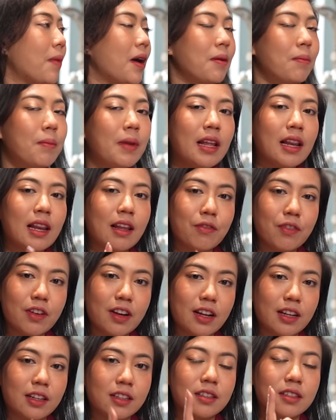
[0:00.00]
มันมี
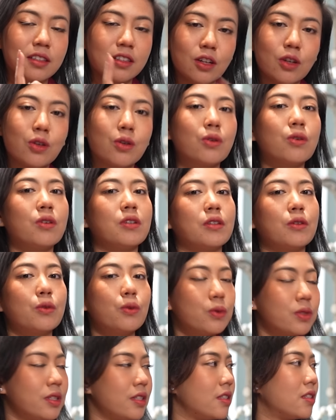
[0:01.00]
leverage คือเรื่องของการ
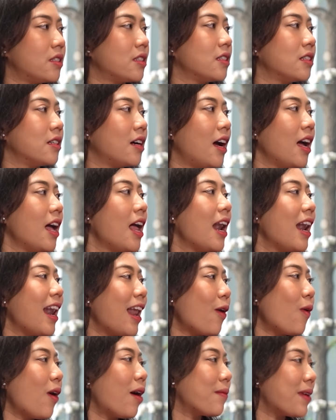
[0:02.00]
กู้สินเชื่อ
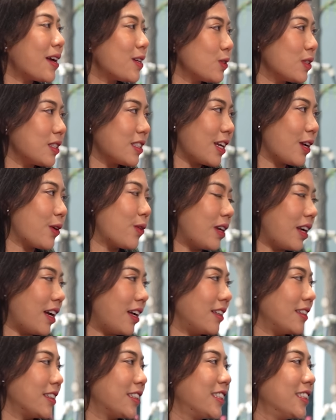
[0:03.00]
และความน่าสนใจกว่า
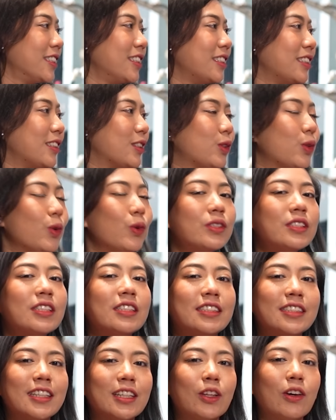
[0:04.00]
นั้นคือกู้
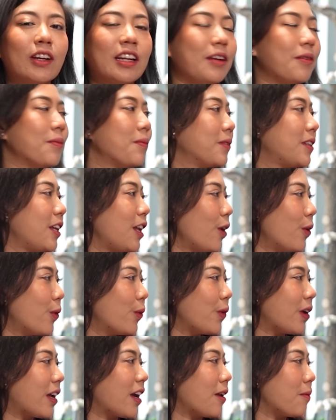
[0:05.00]
สินเชื่อตอนนี้ที่เรา
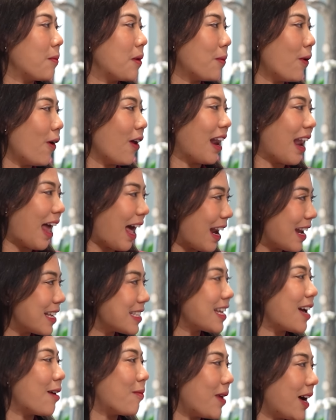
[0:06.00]
คุยกันมีผ่อนล้านละ
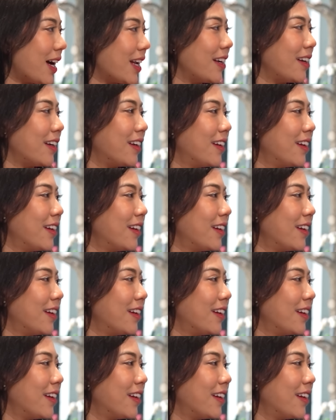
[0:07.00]
สามพัน